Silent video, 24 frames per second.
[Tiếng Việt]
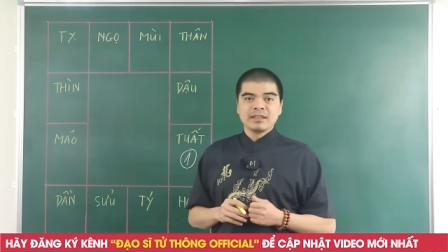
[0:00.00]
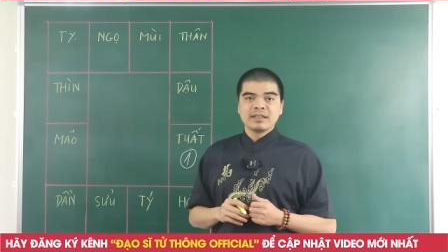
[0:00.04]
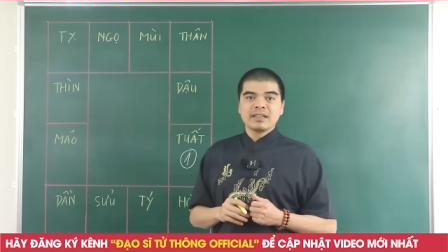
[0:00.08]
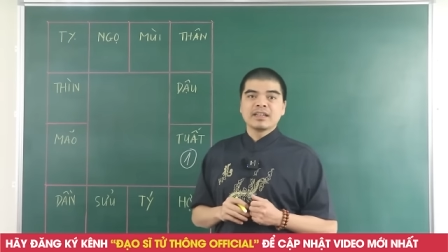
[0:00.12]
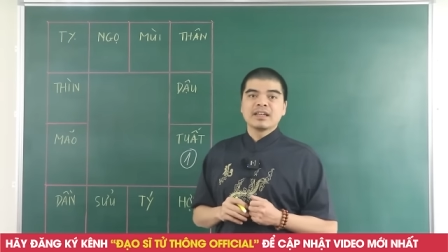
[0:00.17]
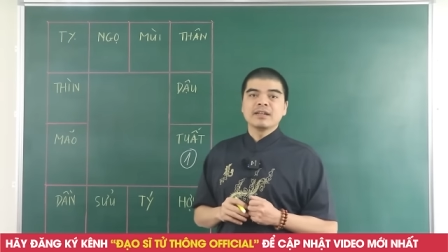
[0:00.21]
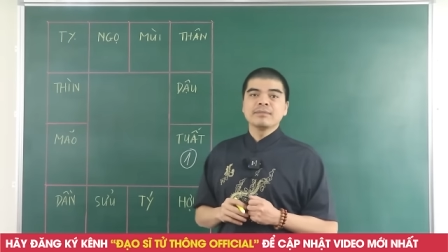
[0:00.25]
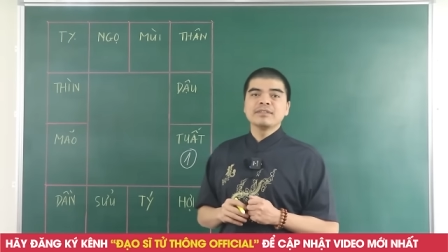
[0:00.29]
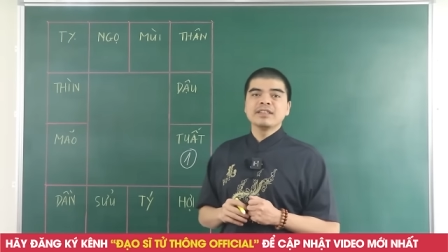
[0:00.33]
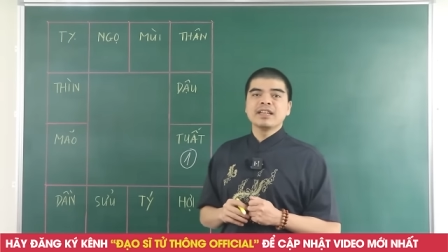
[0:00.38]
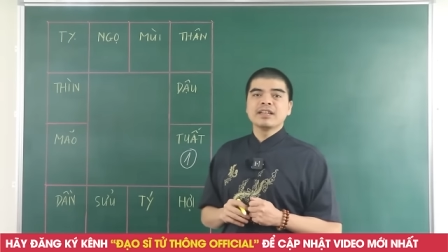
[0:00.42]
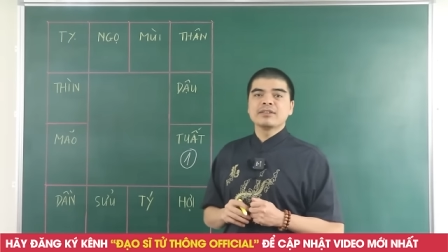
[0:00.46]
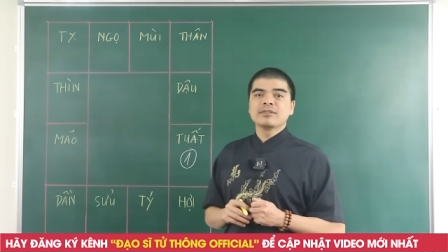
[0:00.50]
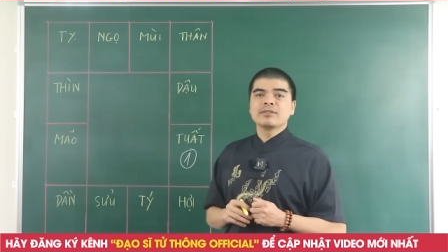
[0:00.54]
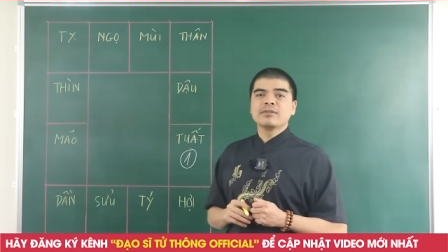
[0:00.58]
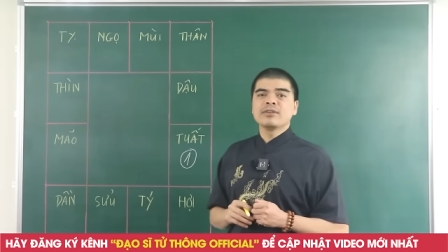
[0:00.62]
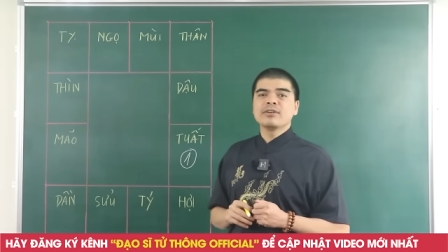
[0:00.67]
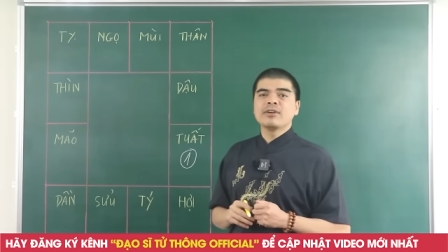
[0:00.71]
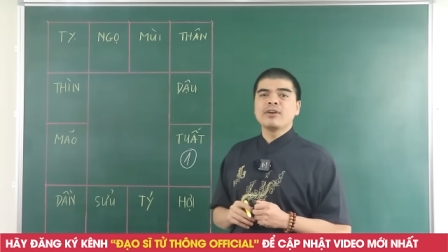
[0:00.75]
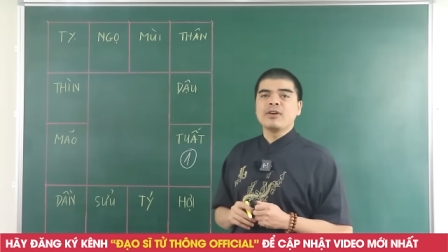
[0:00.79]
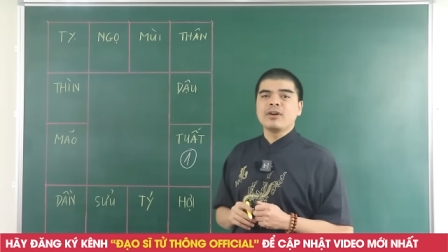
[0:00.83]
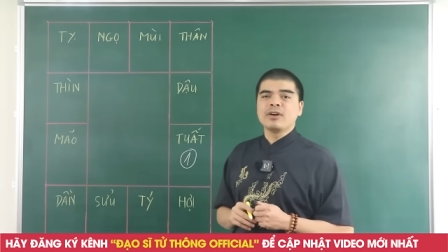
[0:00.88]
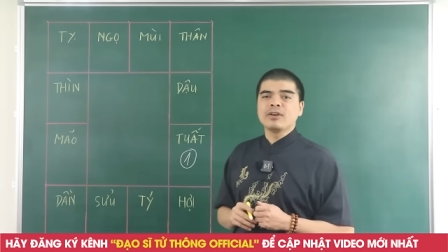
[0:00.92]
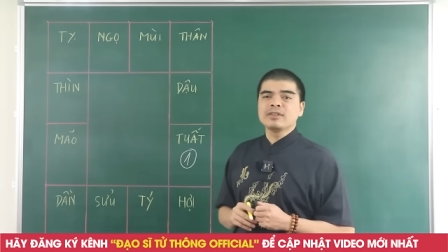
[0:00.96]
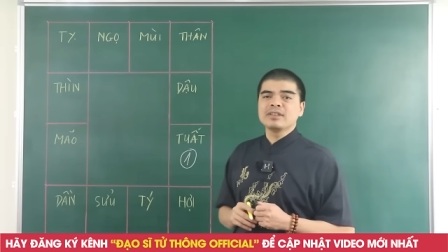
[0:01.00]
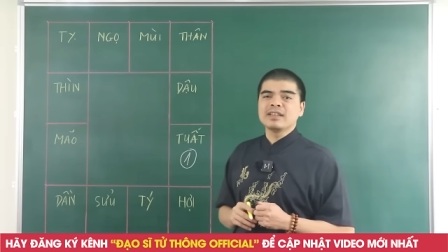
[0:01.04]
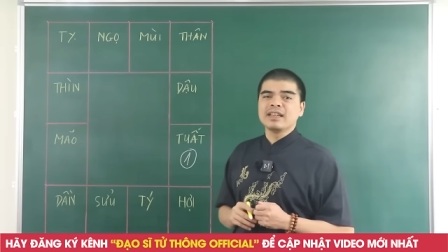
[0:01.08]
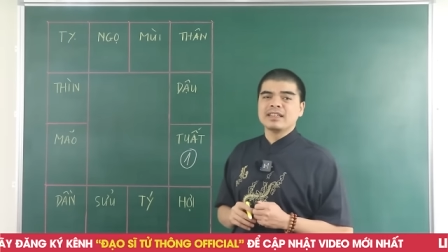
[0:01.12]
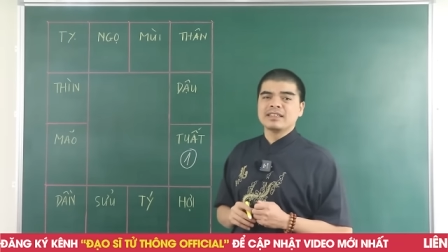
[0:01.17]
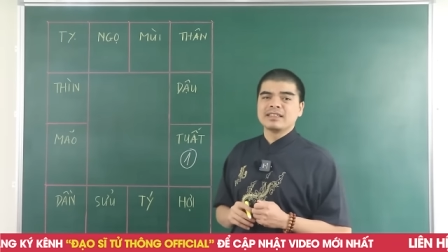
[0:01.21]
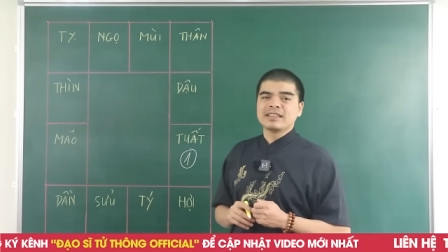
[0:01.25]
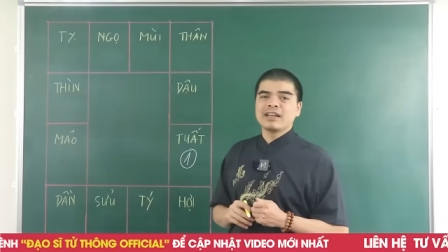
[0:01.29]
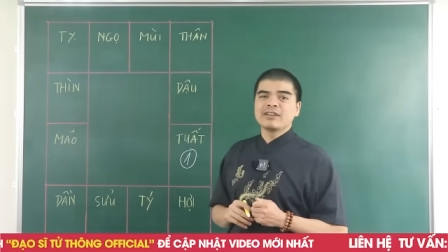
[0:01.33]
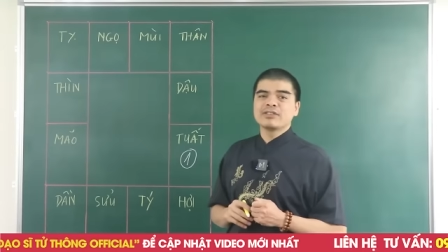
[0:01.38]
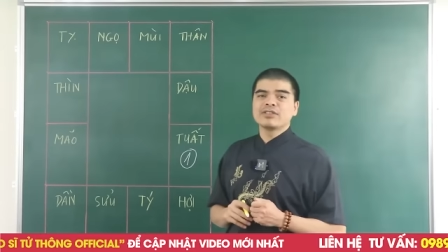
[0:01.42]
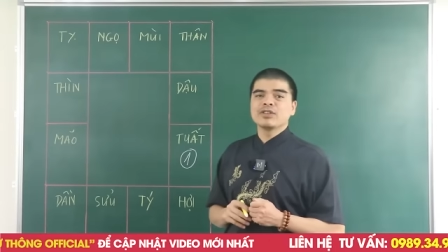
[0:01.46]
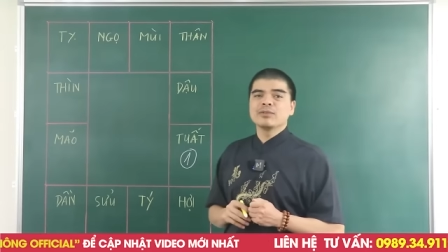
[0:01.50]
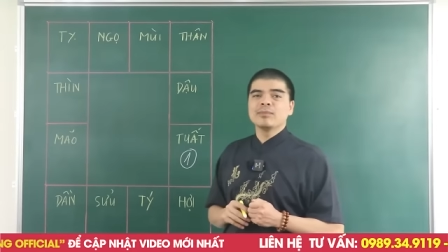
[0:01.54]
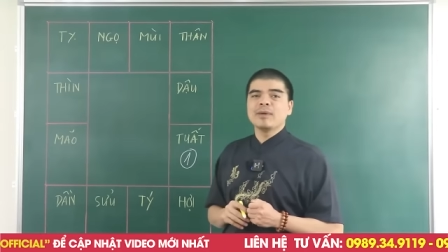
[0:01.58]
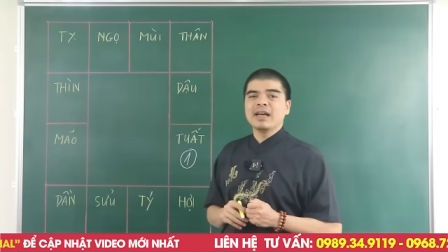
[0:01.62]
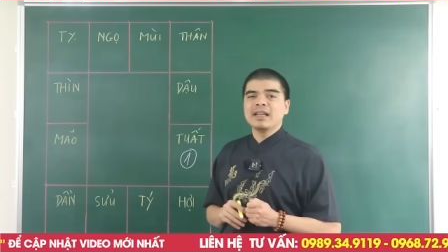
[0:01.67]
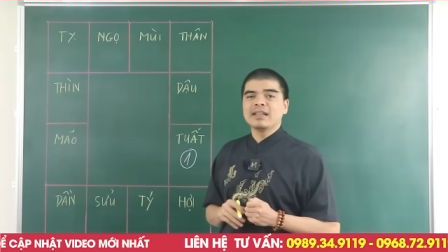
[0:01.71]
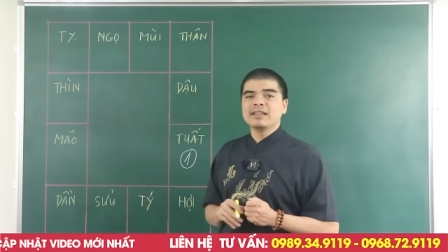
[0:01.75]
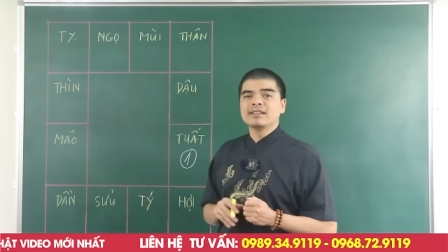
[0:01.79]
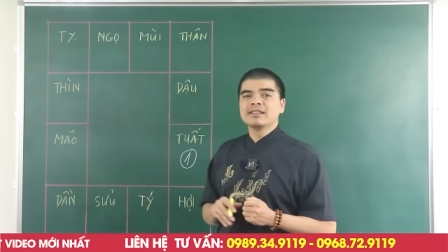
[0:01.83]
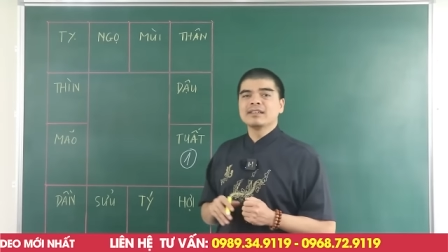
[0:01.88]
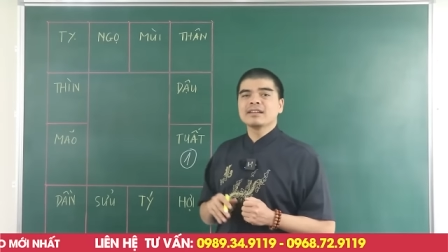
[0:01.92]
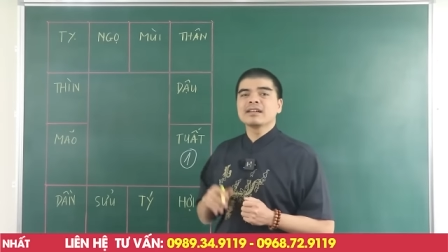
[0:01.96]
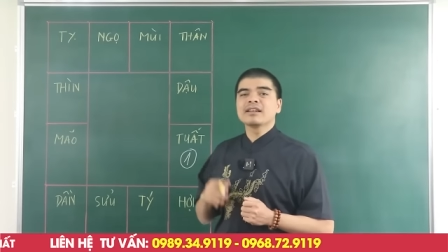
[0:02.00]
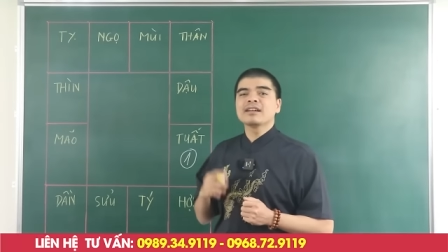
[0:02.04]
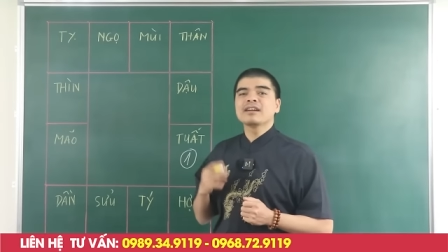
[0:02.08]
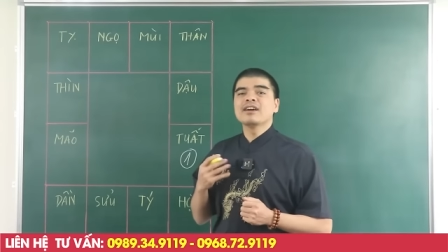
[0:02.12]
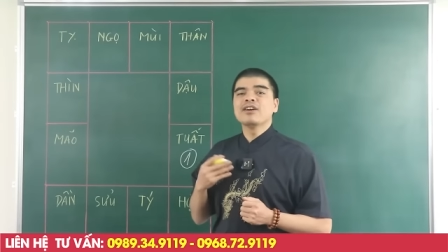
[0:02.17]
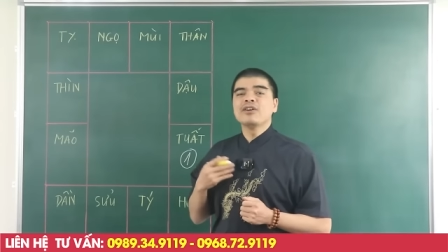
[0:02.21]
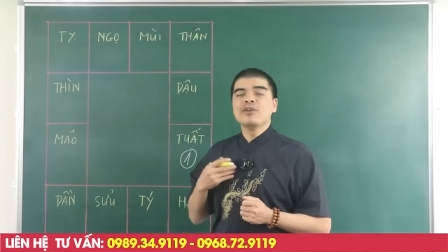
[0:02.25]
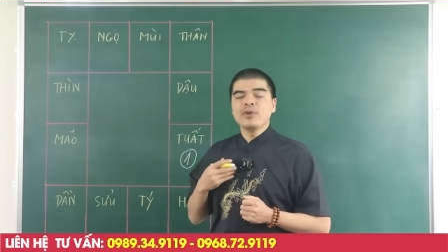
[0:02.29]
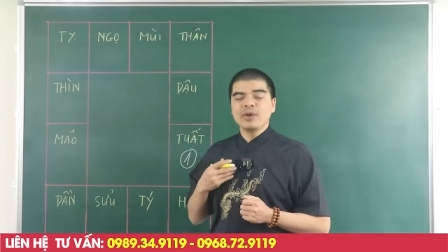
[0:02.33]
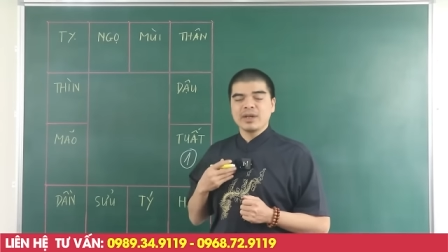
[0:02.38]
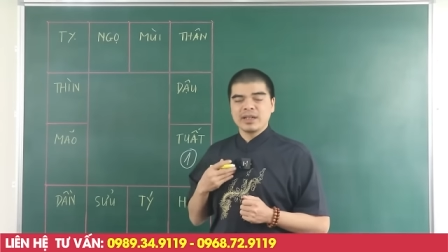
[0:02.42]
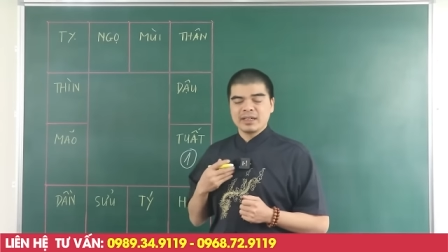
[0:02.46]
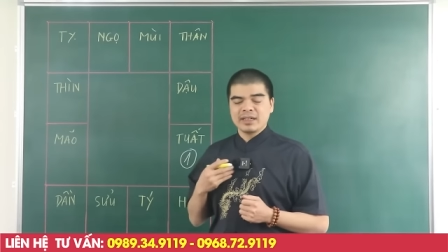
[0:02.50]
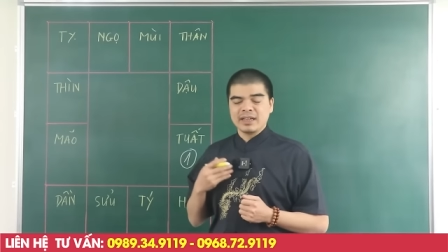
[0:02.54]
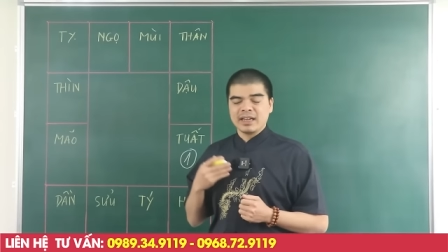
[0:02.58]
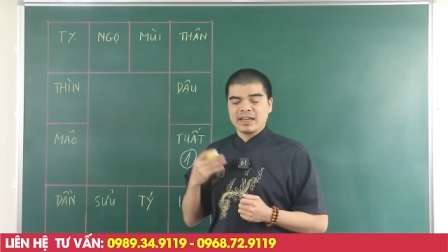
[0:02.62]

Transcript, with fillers: thì cấp trên cũng khó có thể giao cho bạn những cái cơ hội